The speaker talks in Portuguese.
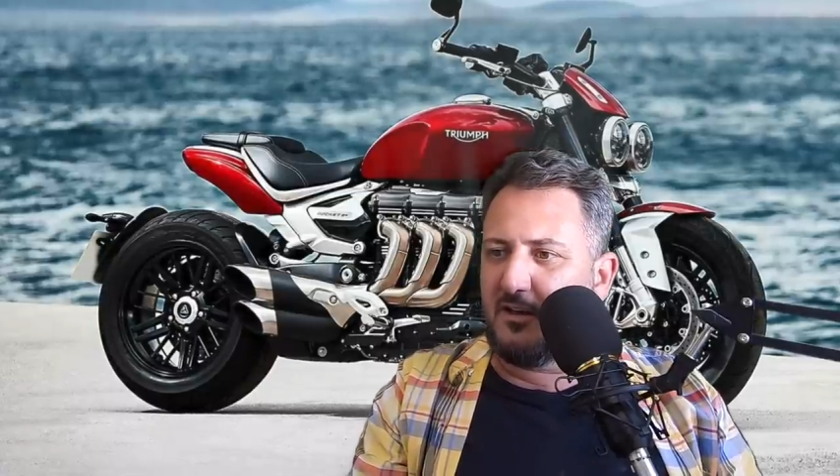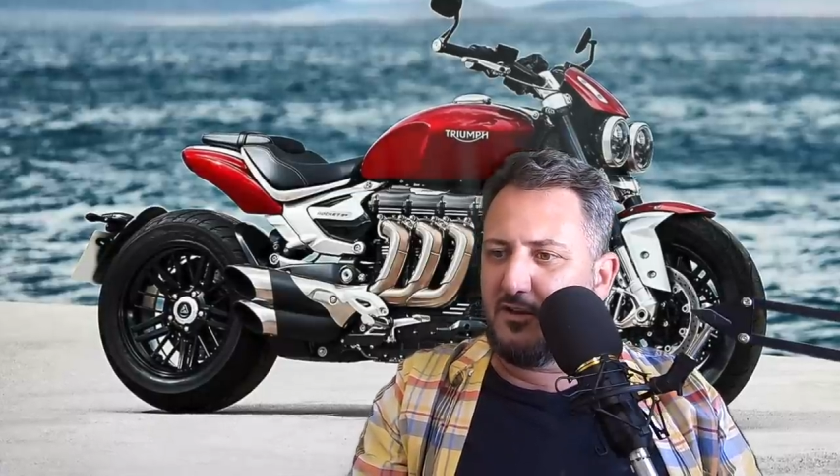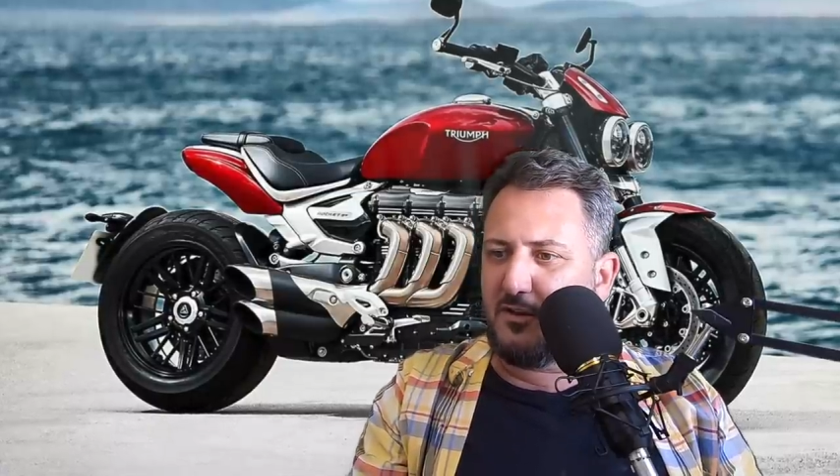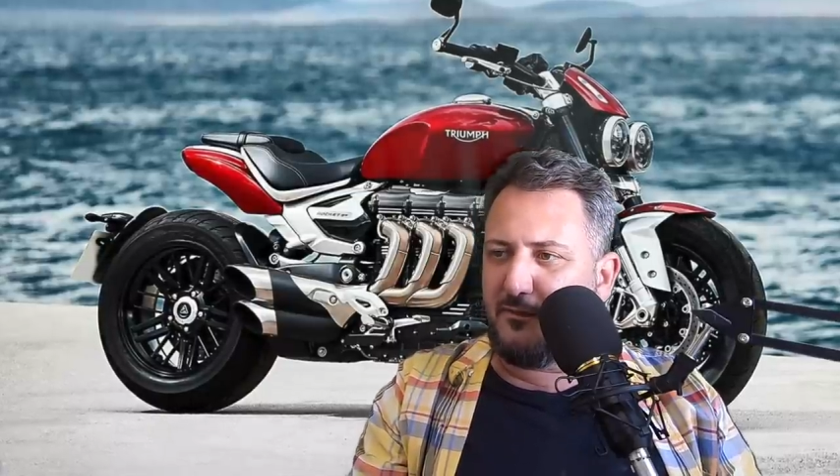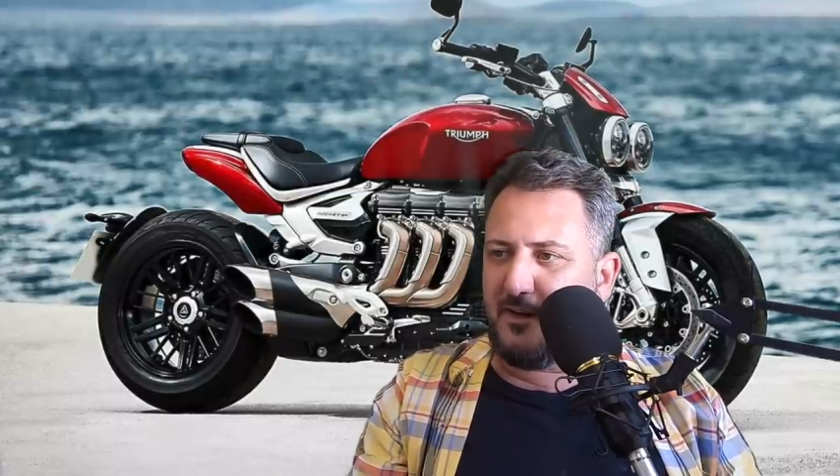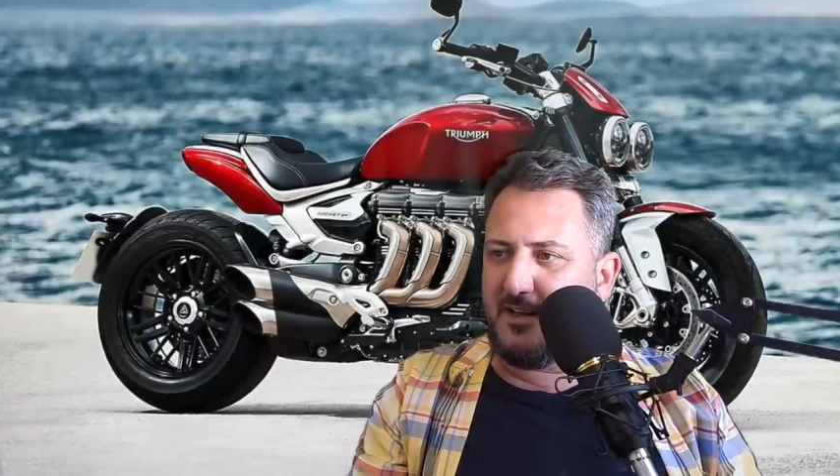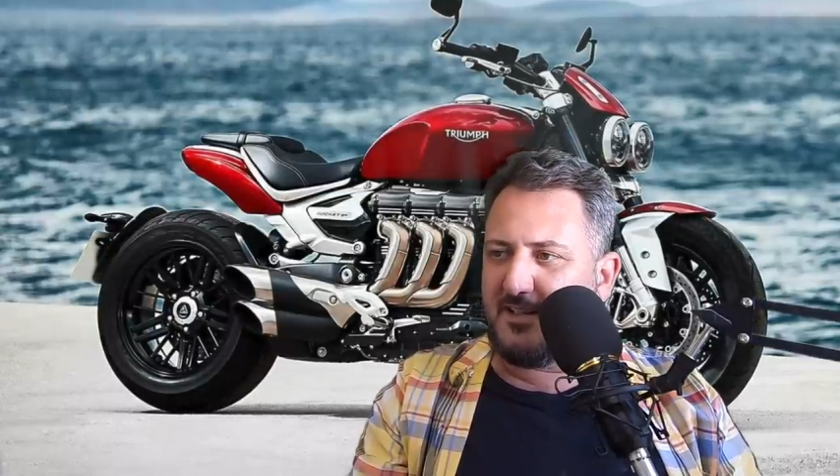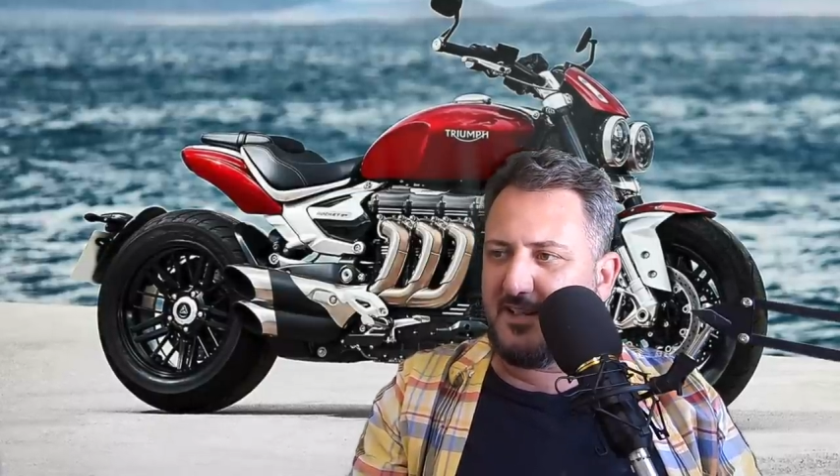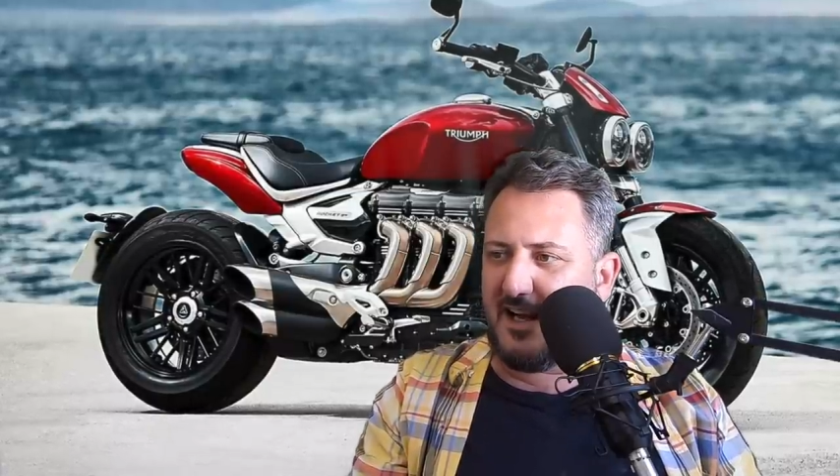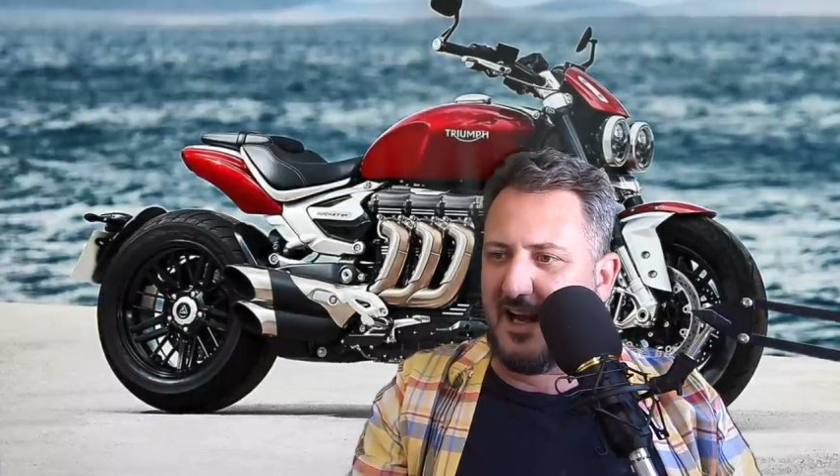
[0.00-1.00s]

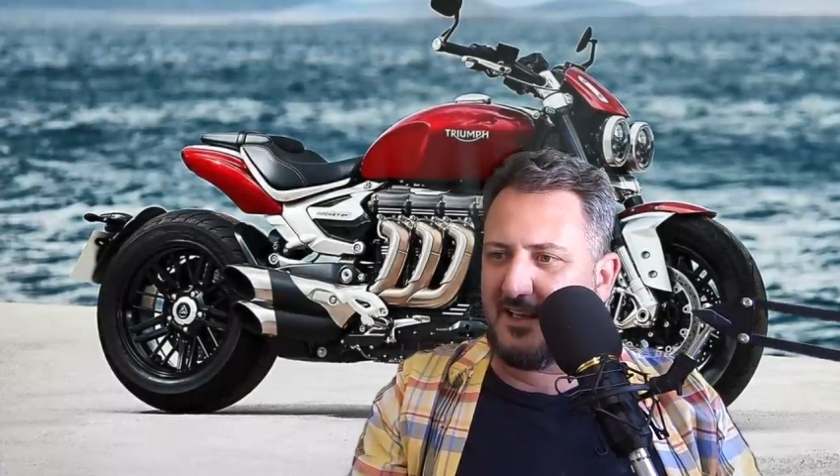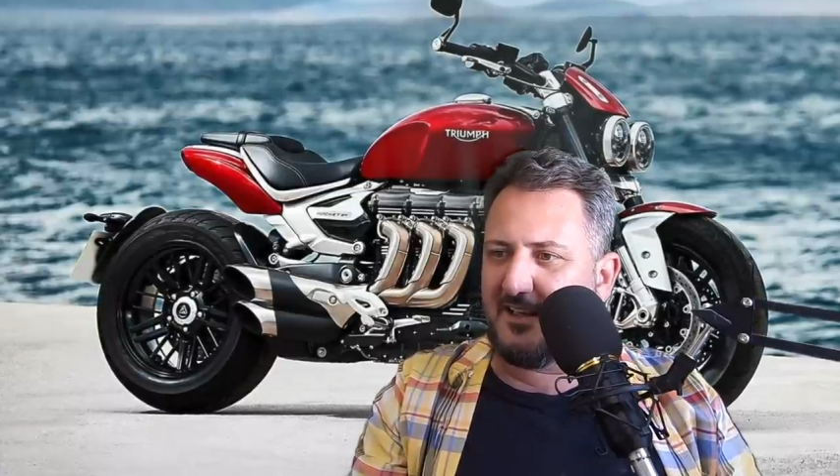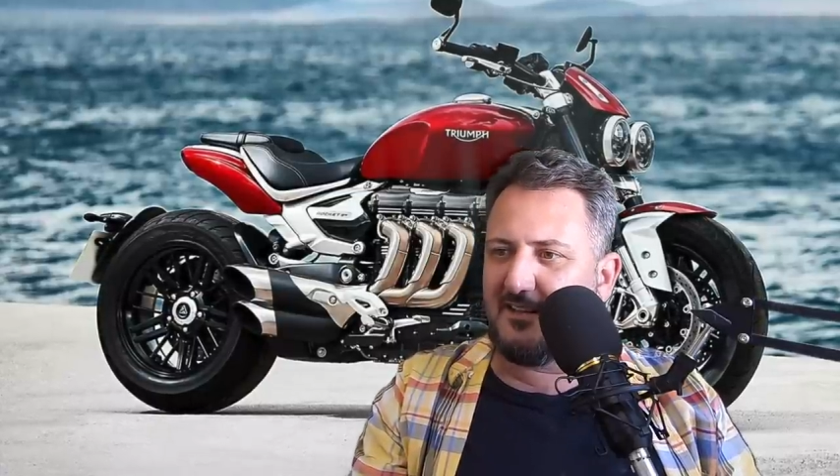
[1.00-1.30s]
diferenciada